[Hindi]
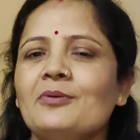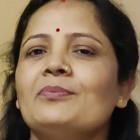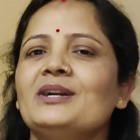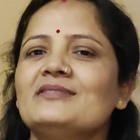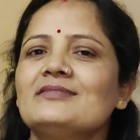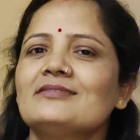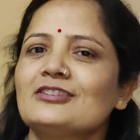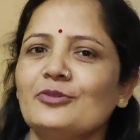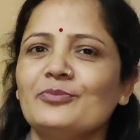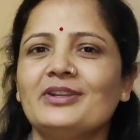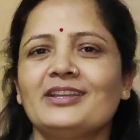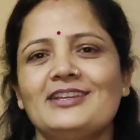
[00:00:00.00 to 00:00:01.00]
बस
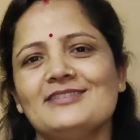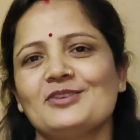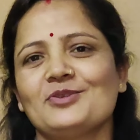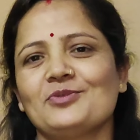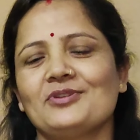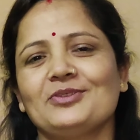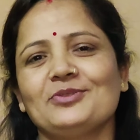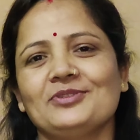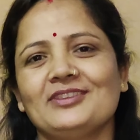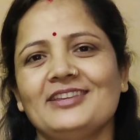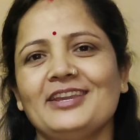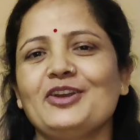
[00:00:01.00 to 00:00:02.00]
सब्र की ज़रूरत
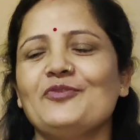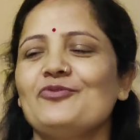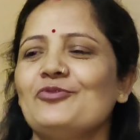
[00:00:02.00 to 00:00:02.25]
होती है